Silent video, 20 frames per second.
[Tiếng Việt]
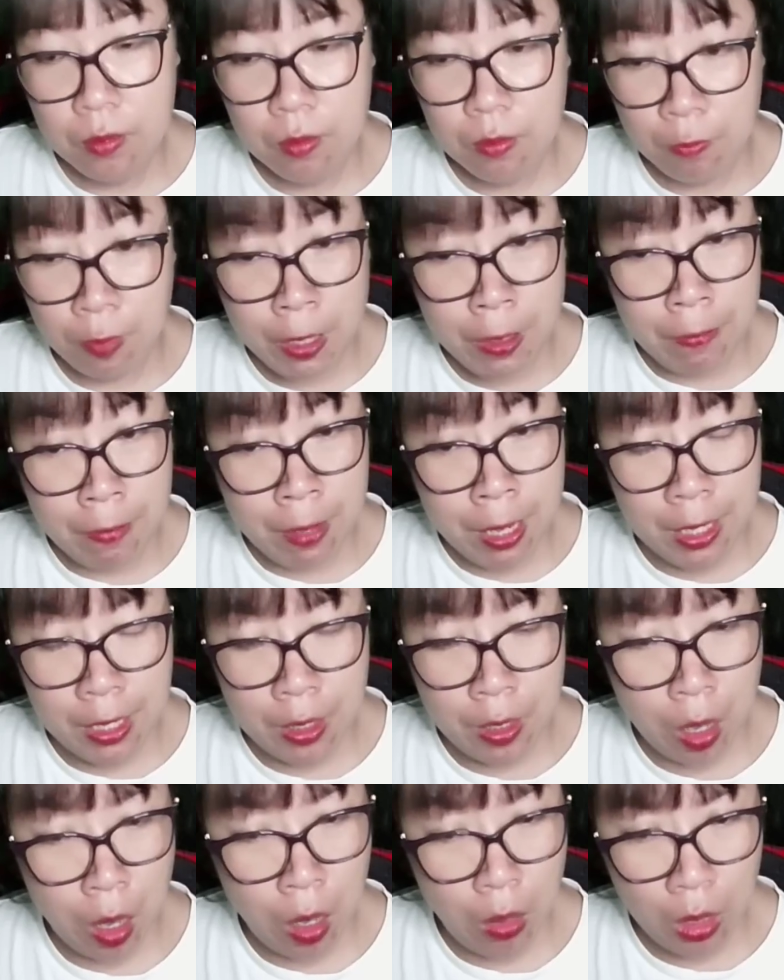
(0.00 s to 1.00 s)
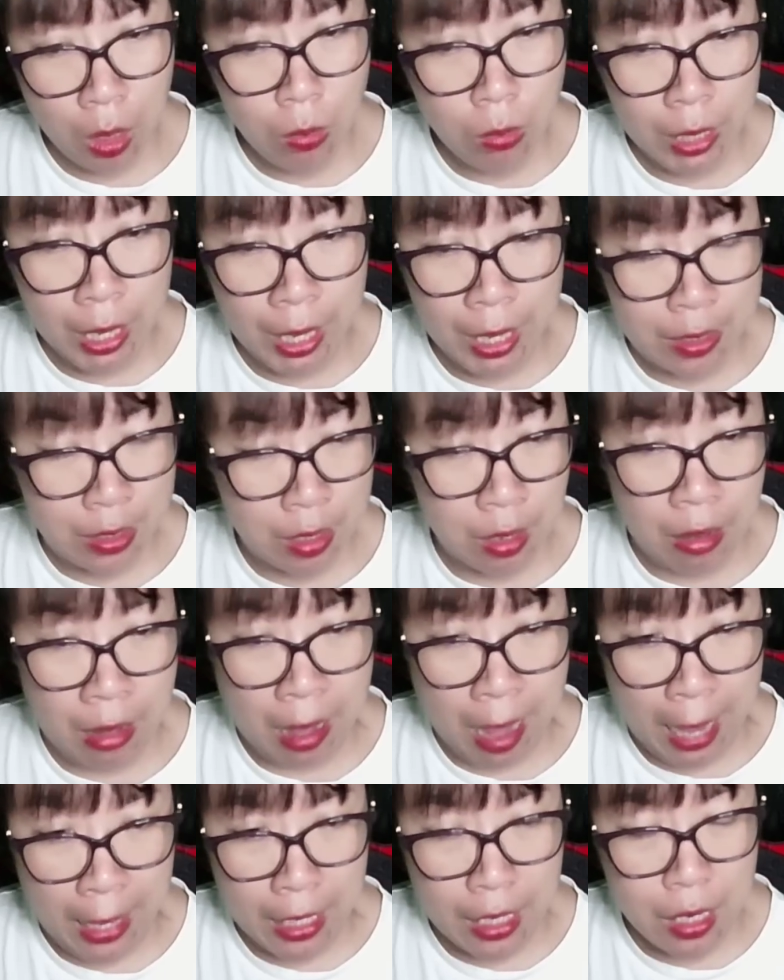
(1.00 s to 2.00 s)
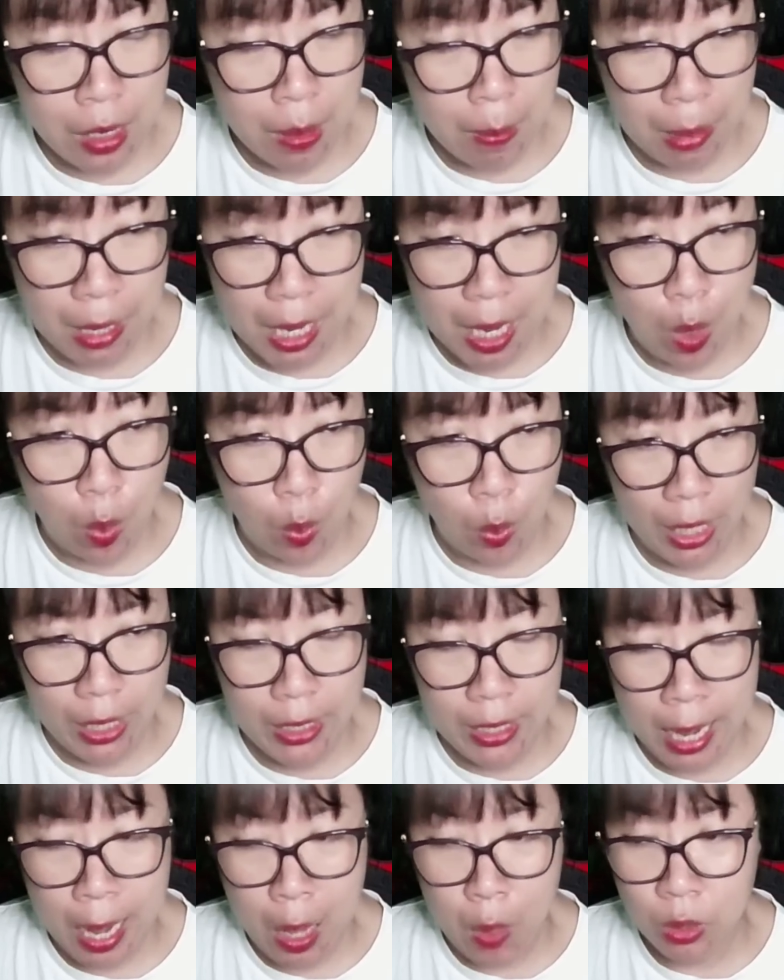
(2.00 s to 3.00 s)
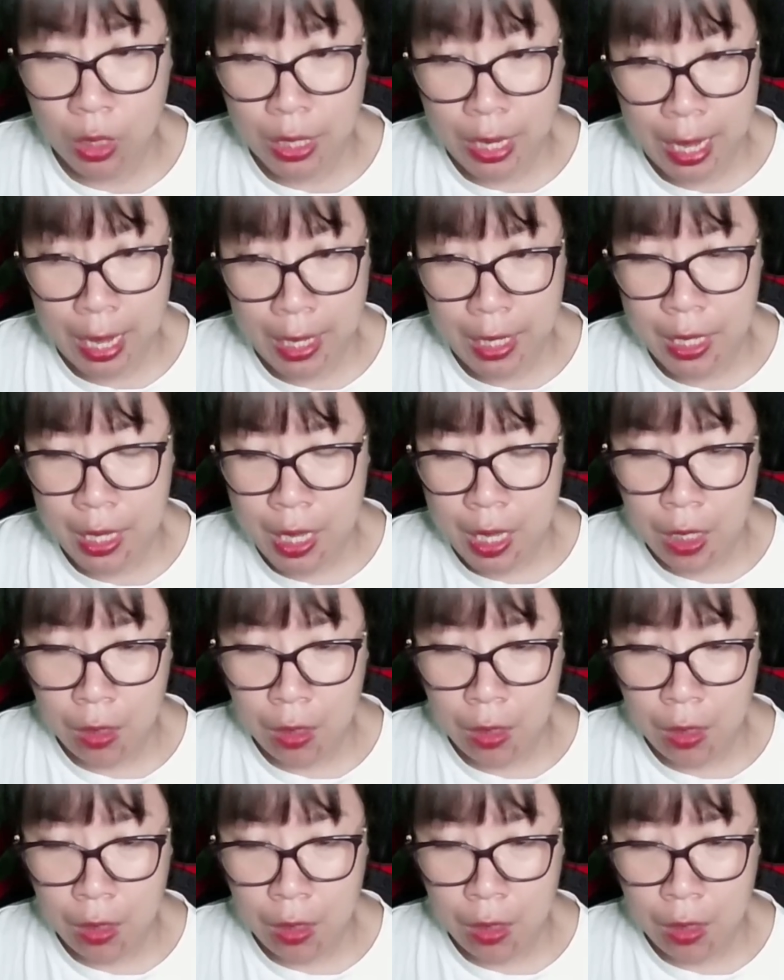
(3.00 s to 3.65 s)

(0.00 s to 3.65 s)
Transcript: Vì vậy, họ không hề sợ hãi mà liều lĩnh lao tới đây,